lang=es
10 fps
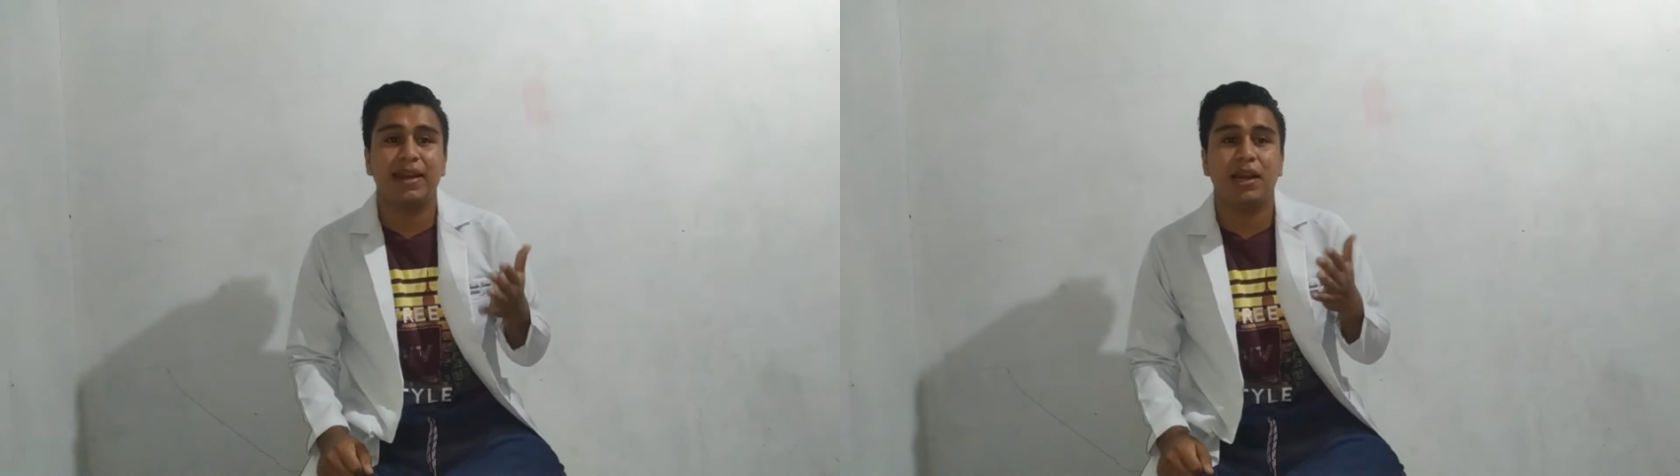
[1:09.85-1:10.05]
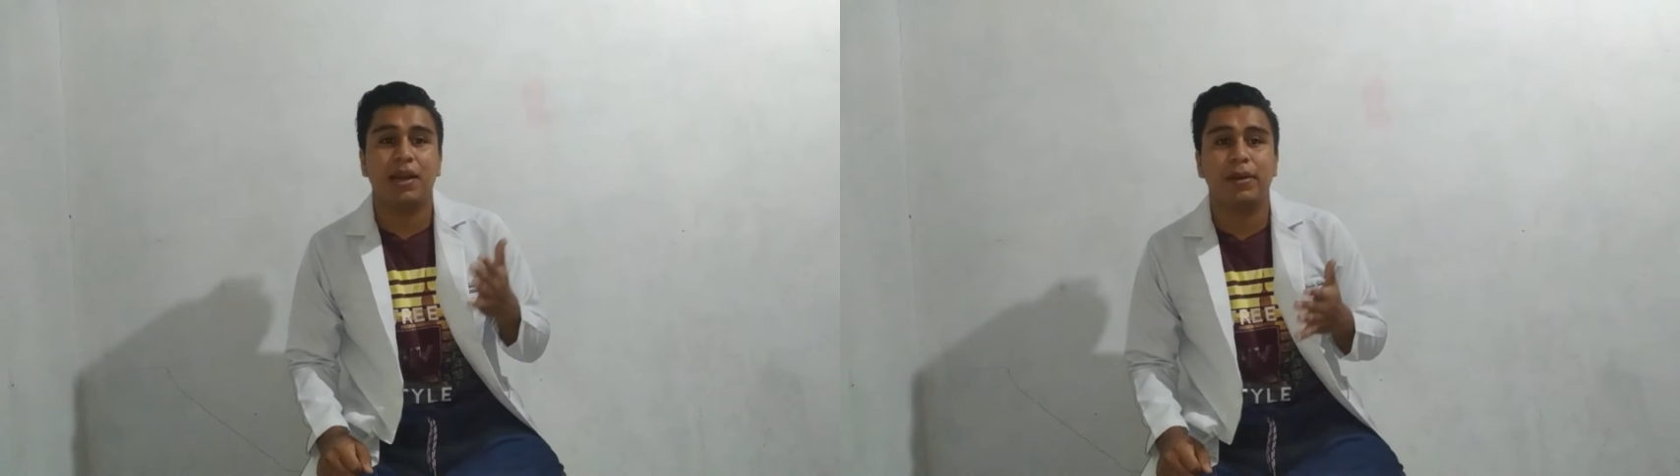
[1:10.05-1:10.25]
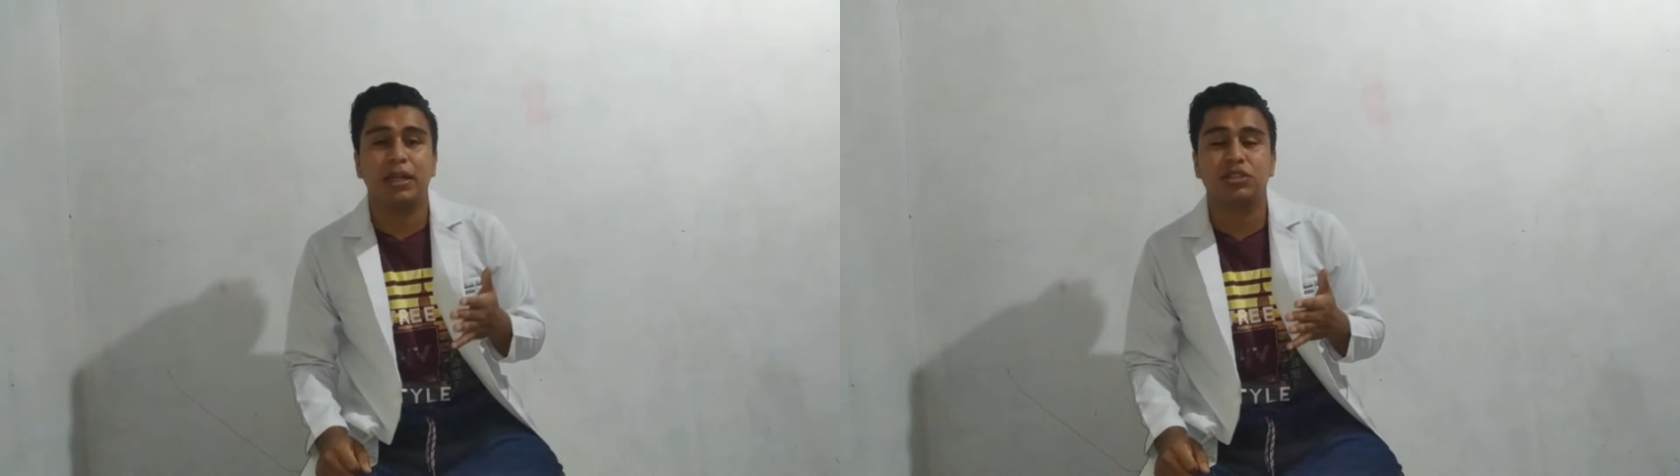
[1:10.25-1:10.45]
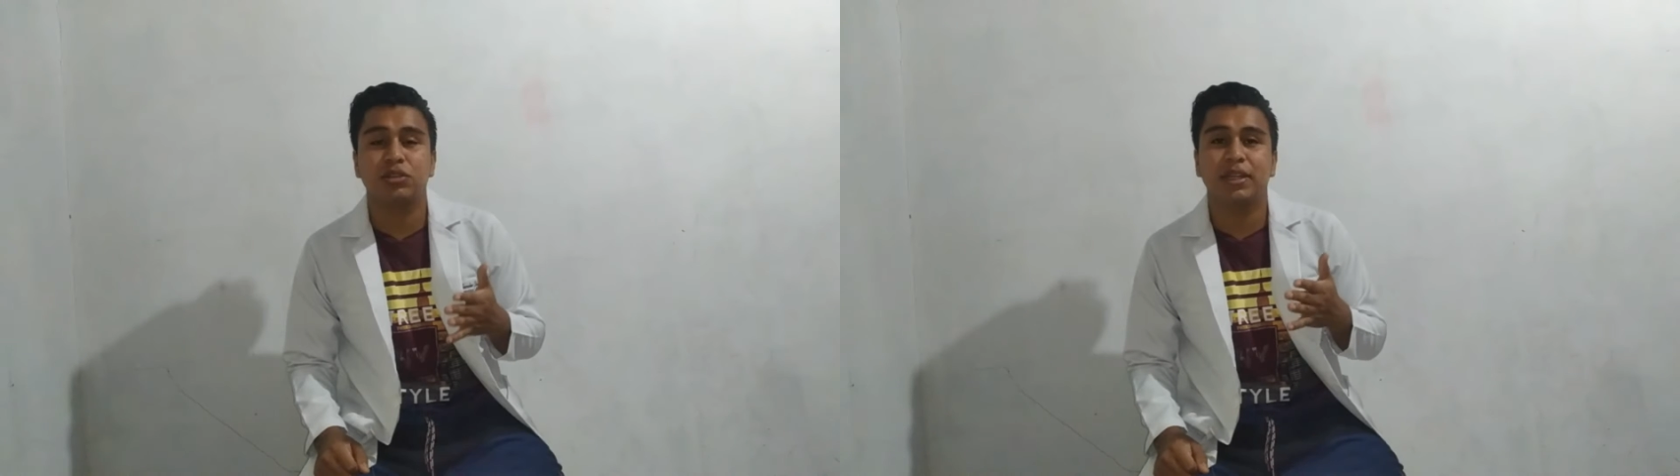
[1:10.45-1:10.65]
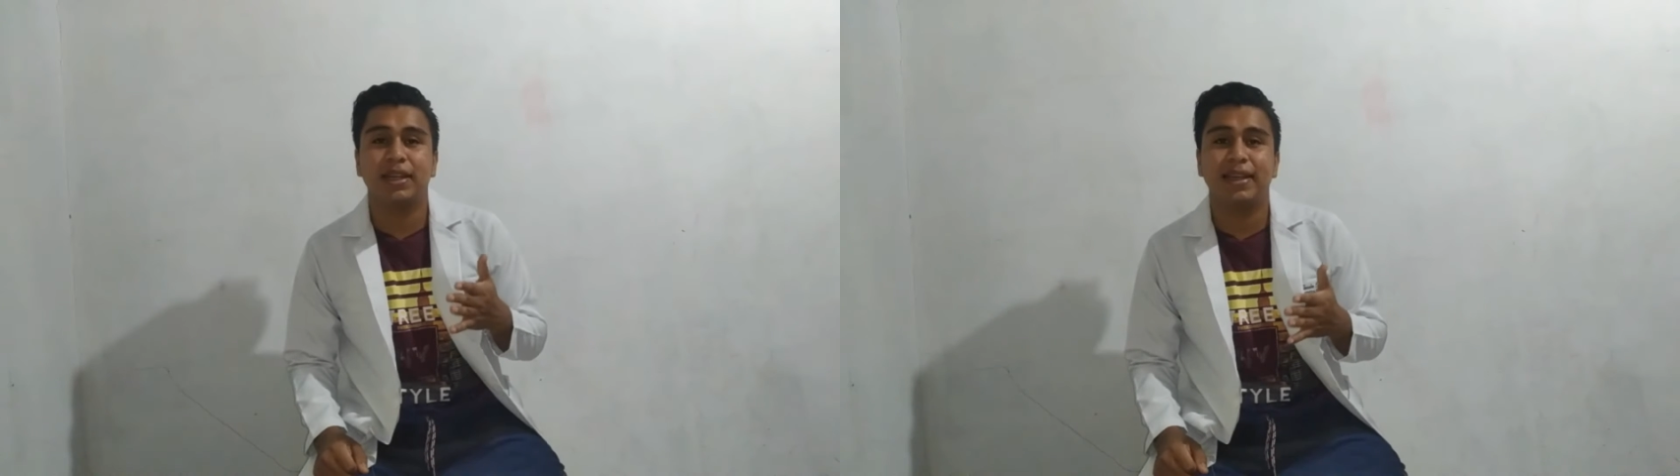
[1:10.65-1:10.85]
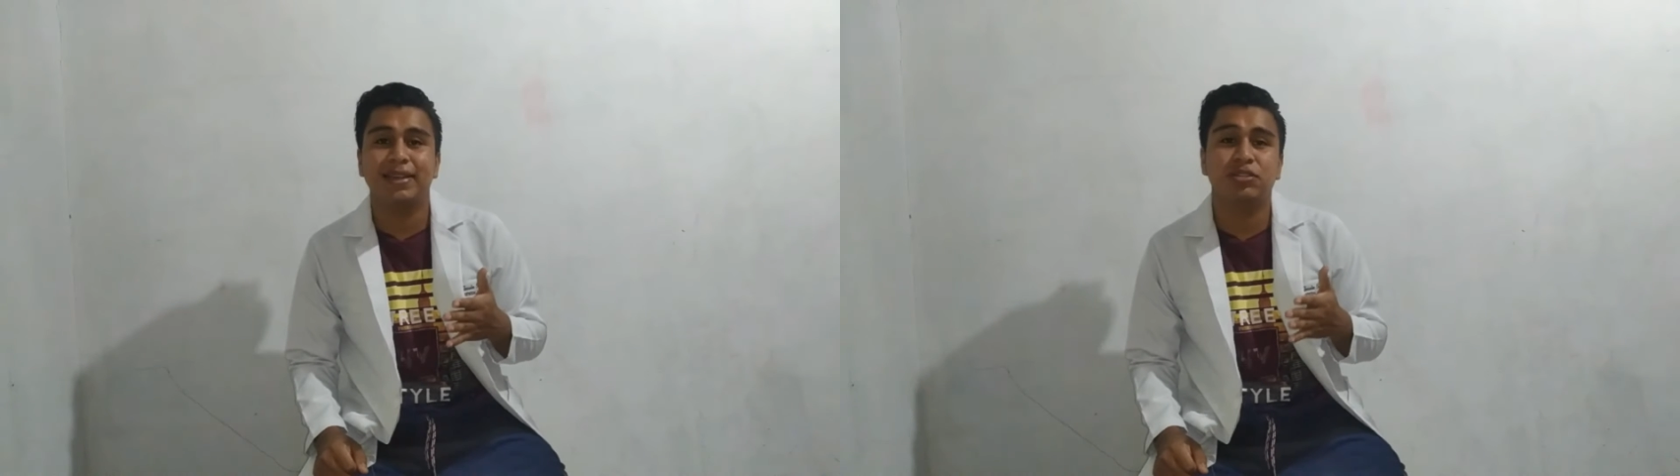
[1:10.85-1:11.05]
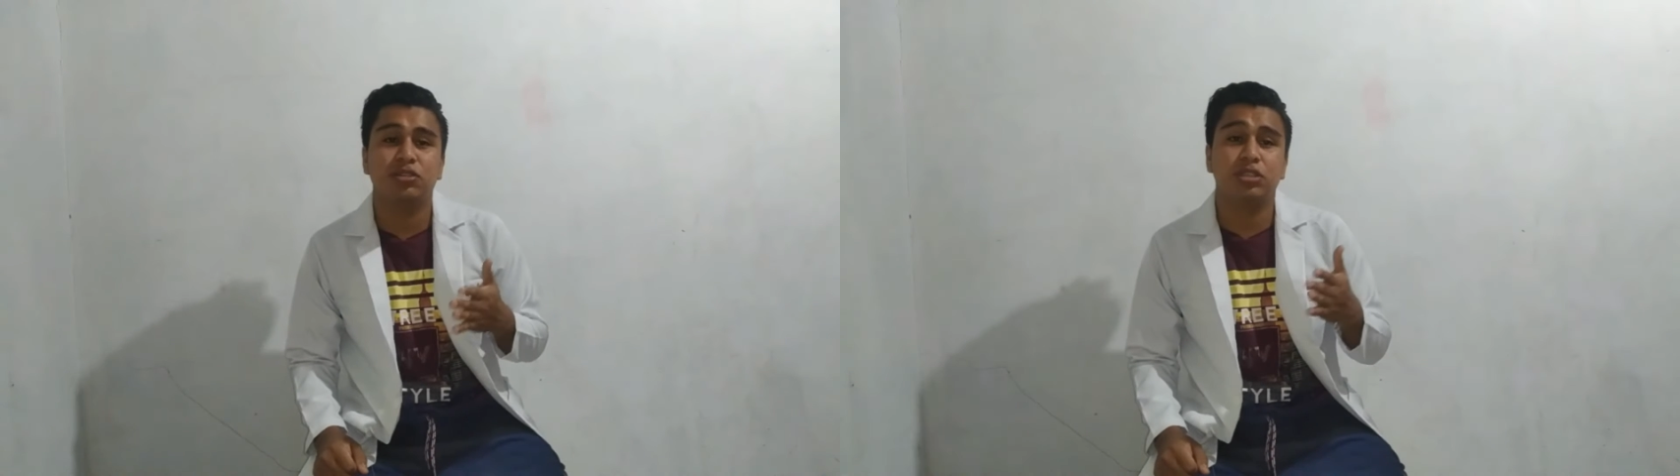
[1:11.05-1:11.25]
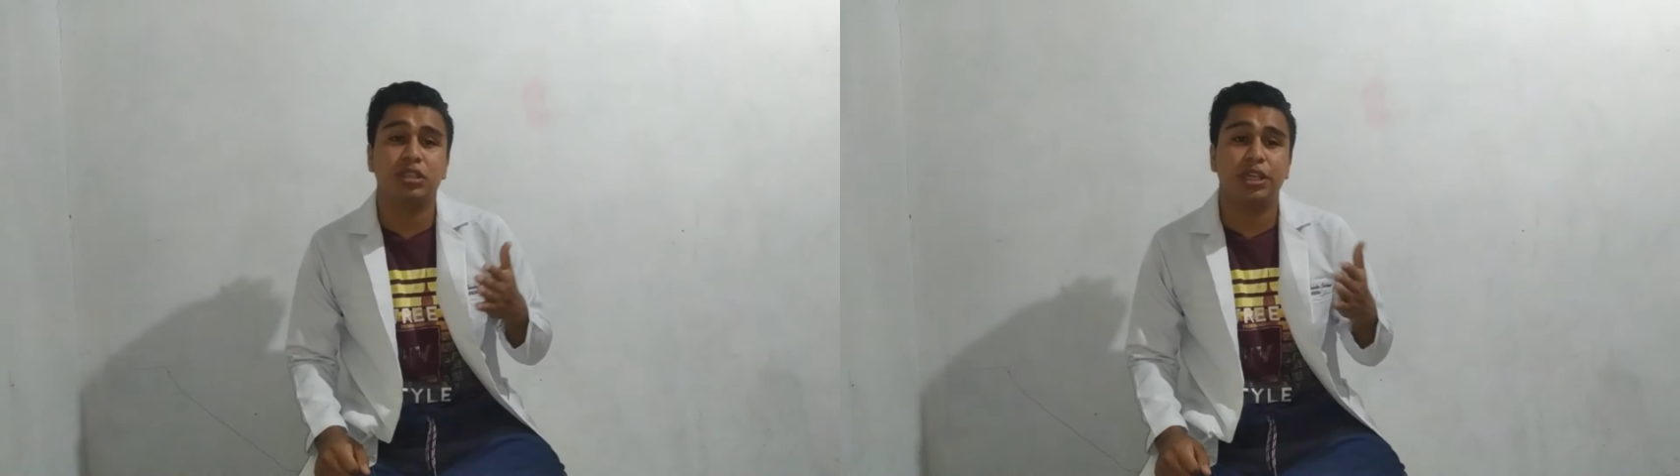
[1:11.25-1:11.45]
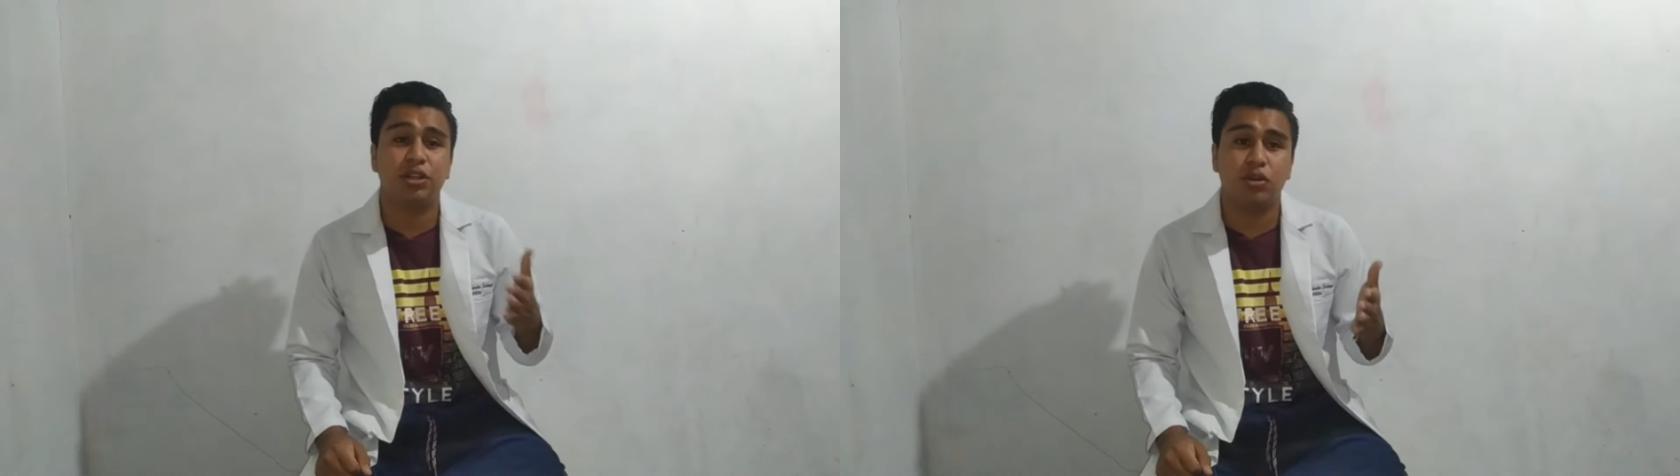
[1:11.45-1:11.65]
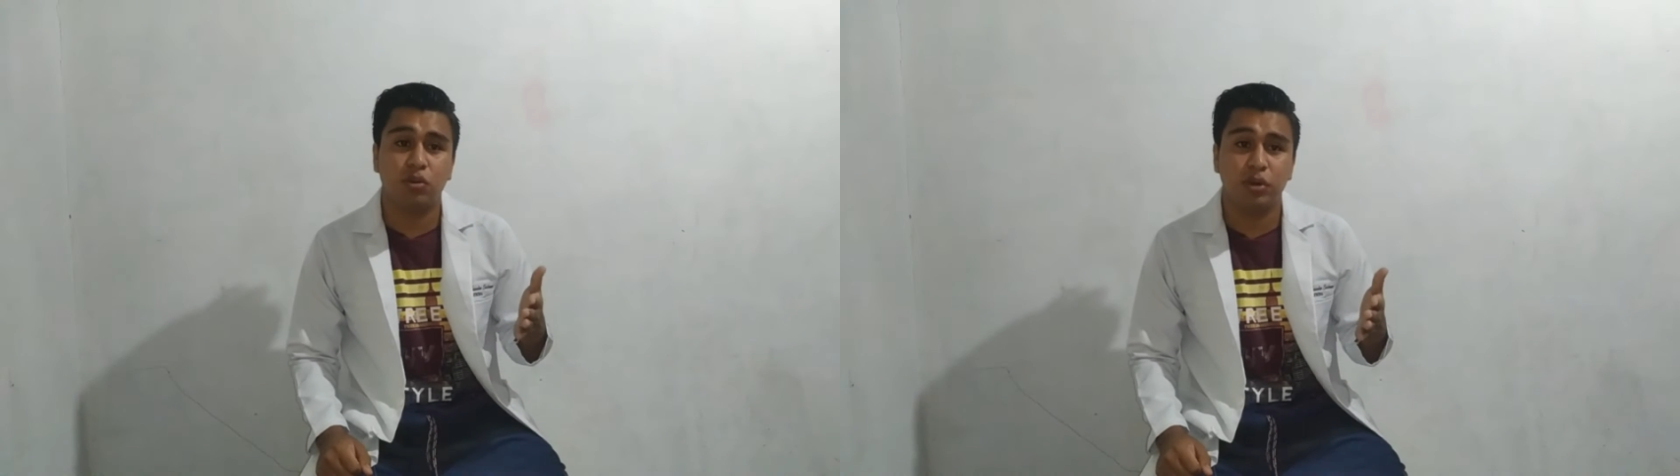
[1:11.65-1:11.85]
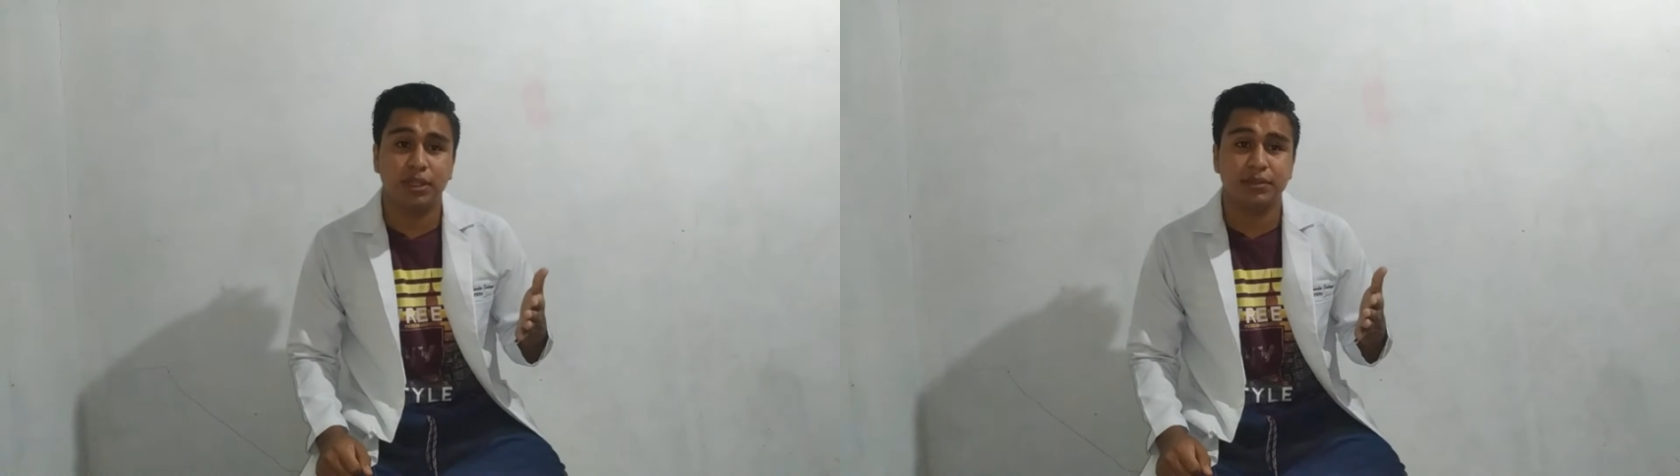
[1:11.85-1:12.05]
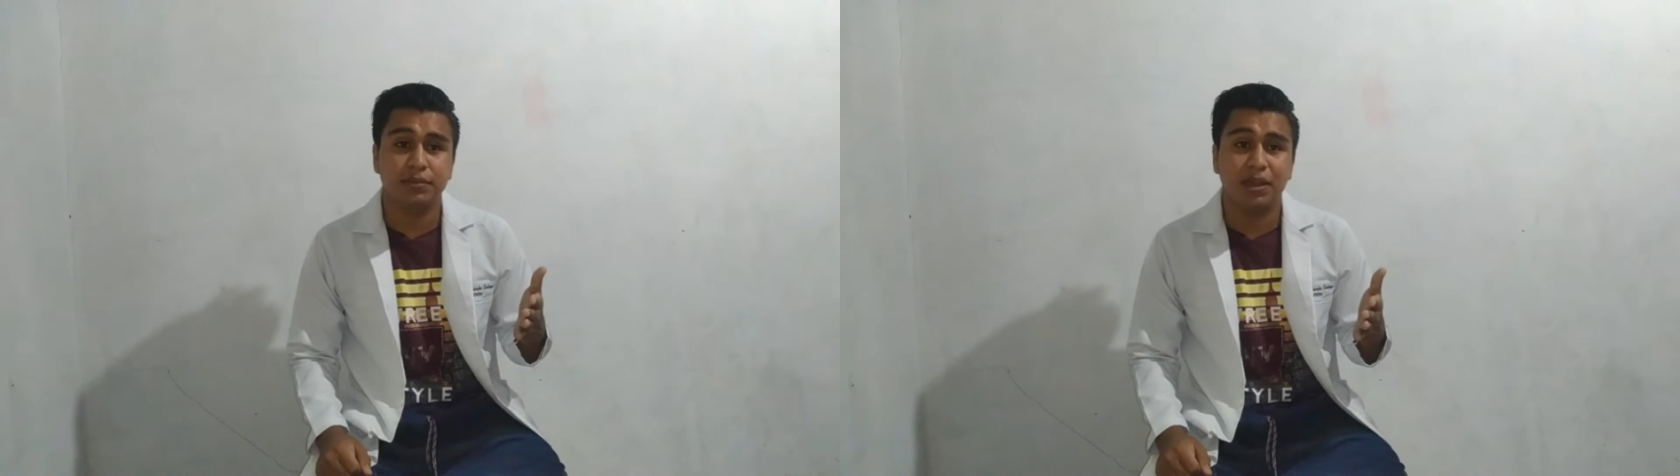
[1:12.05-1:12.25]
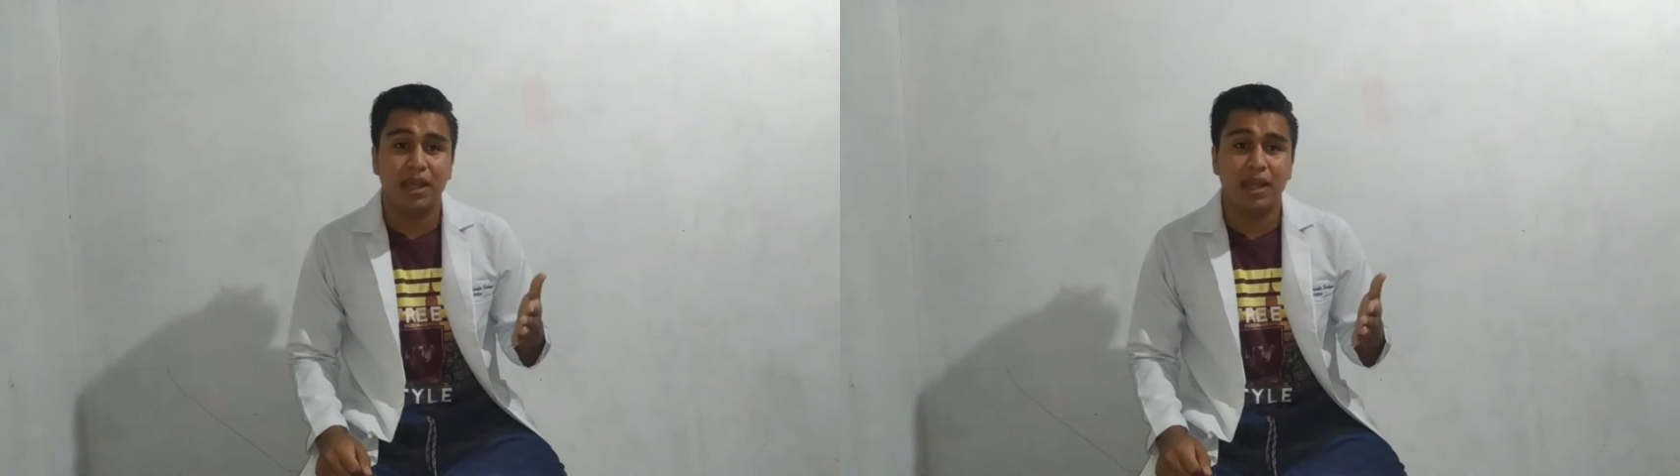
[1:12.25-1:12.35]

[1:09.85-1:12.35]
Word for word: en la elaboración de quesos y yogures.